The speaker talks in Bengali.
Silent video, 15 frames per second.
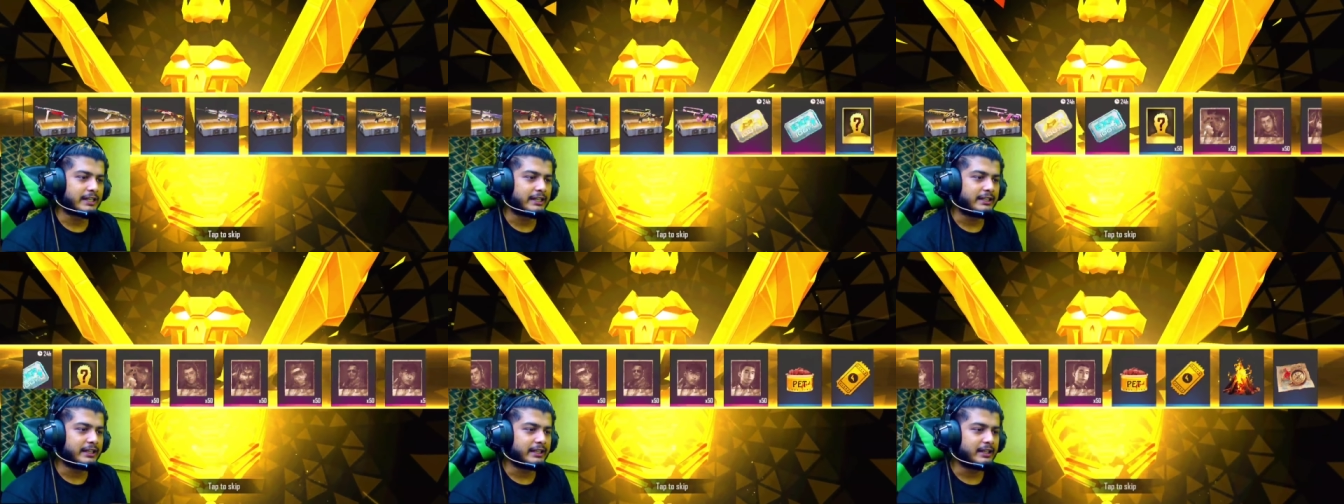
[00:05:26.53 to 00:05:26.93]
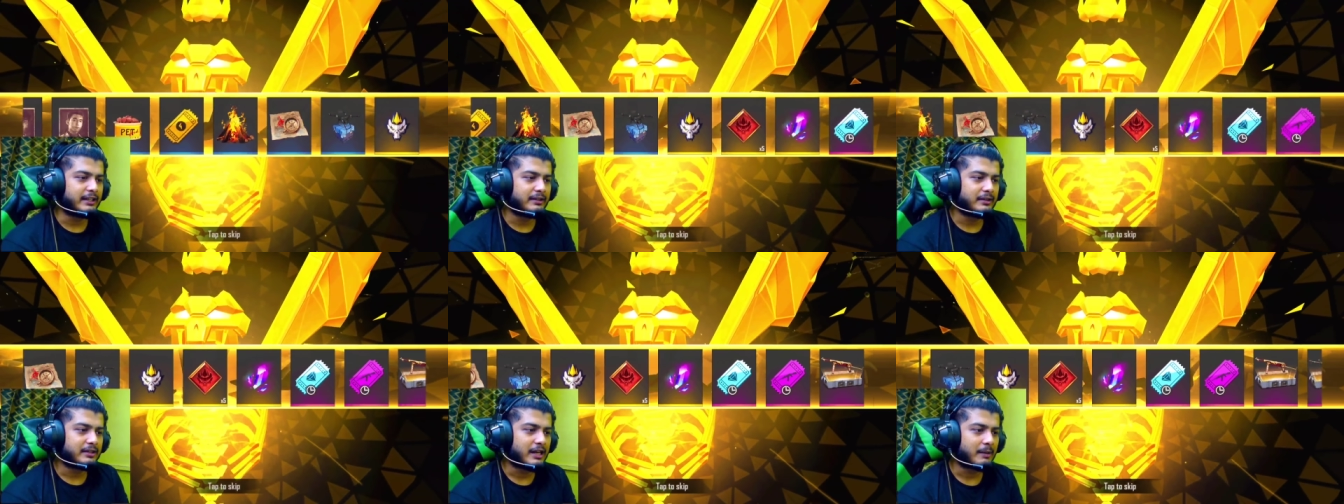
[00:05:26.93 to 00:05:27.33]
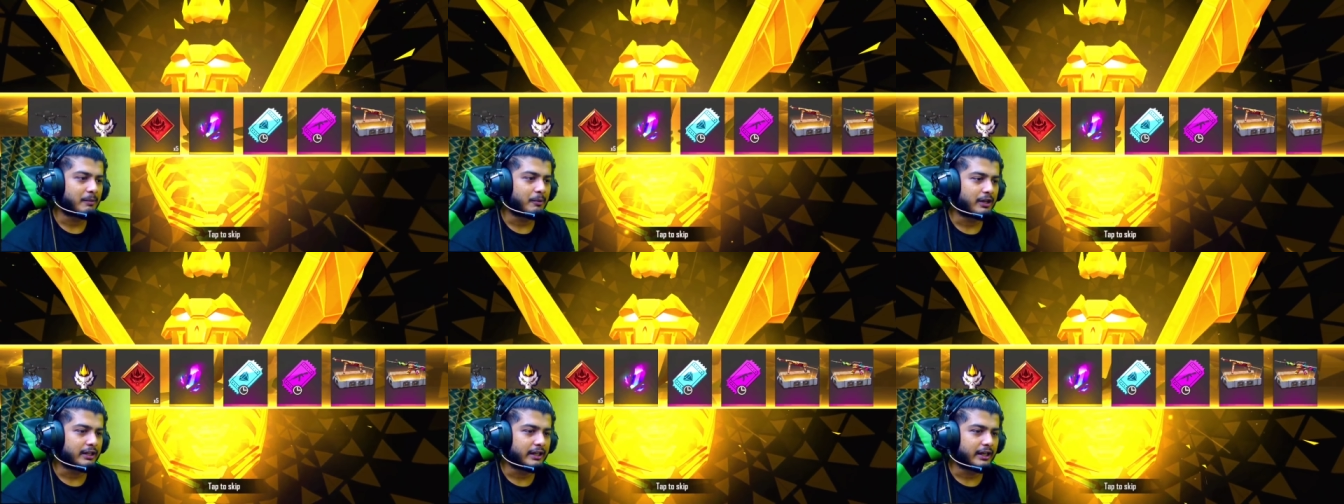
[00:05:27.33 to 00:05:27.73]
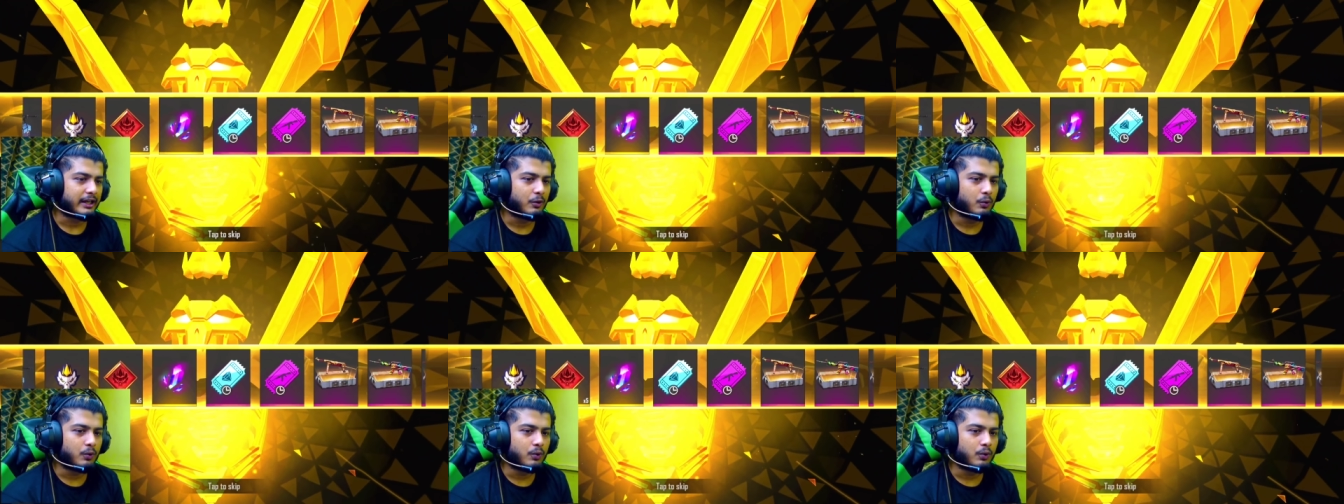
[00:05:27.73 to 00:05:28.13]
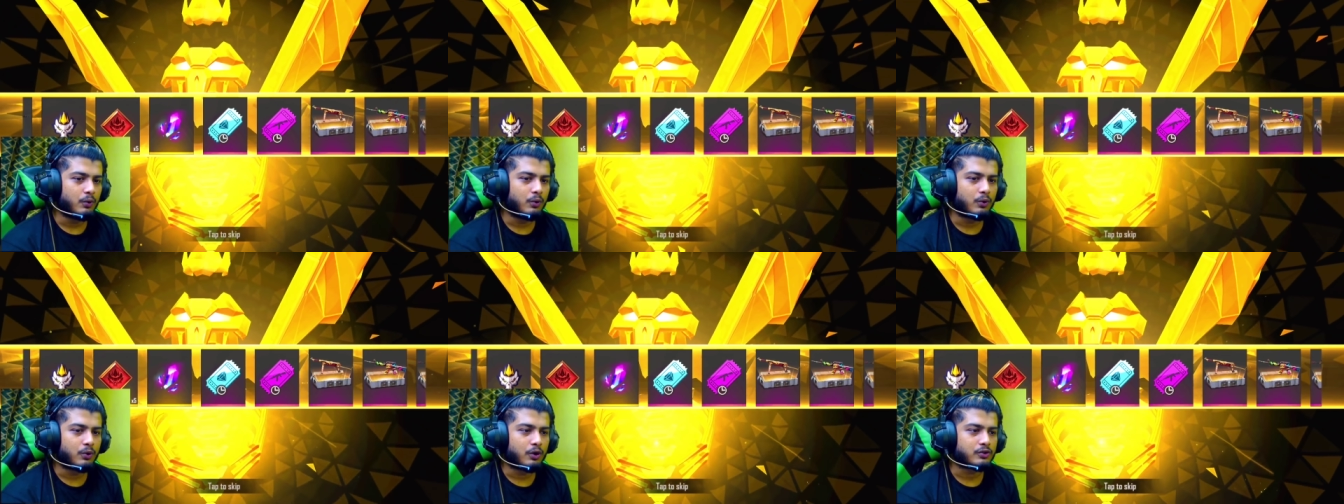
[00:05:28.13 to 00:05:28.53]
দিয়ে দে তারপর এটা দেখে ও
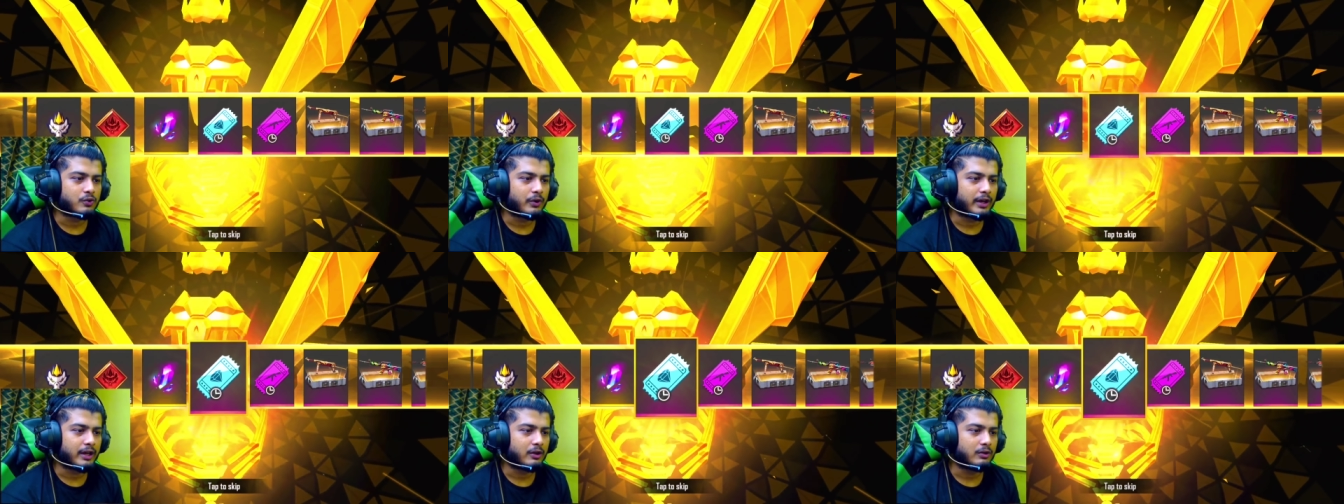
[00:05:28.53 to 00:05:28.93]
ক্রস করে গেল